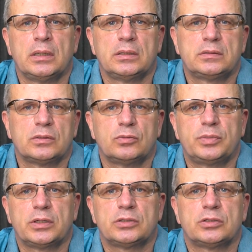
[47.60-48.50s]
Chcę
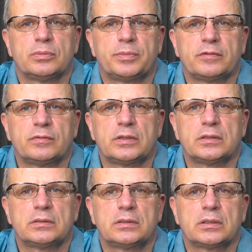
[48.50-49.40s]
ubiegać się o prawo
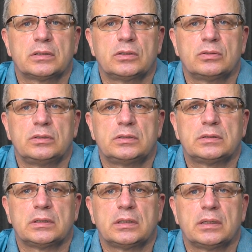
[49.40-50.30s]
jazdy kategorii
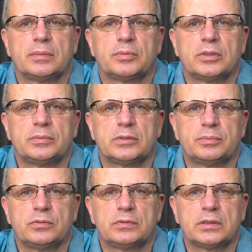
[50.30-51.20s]
C, a potem C
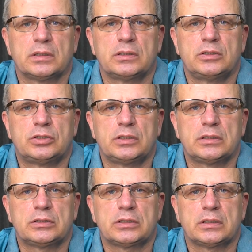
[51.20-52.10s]
plus E i czy
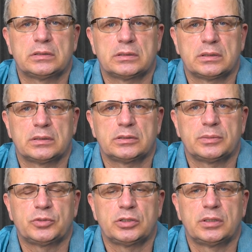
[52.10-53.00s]
jest szansa,
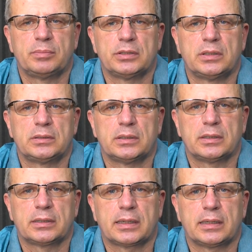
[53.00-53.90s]
że przejdę badania
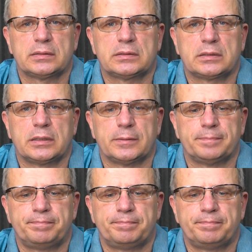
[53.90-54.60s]
lekarskie?